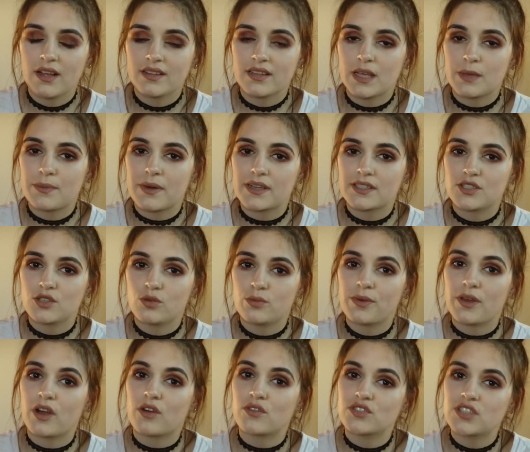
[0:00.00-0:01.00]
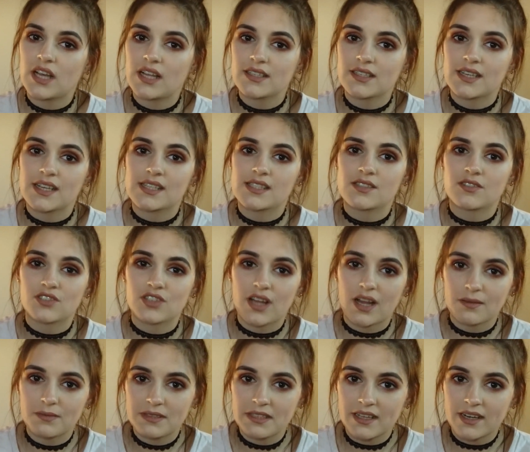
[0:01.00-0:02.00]
najbardziej lubię owsiankę z
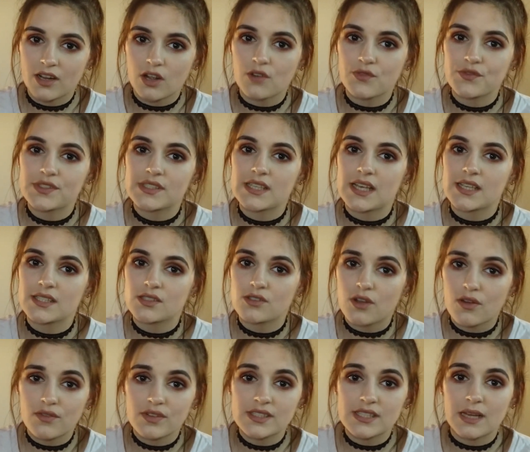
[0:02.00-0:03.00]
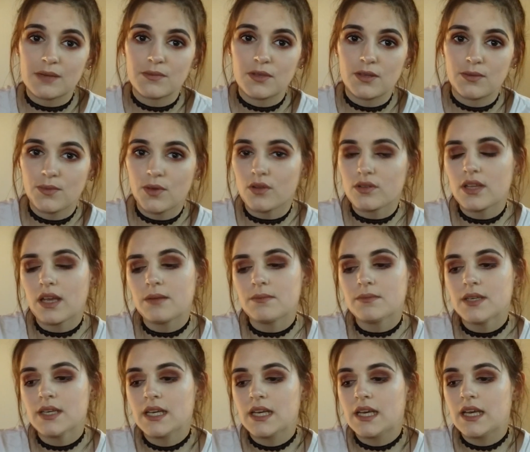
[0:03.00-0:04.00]
orzechami nerkowca, z owocami i
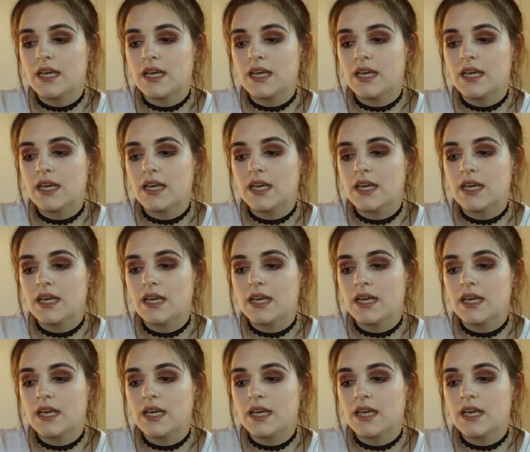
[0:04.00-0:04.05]
miodem.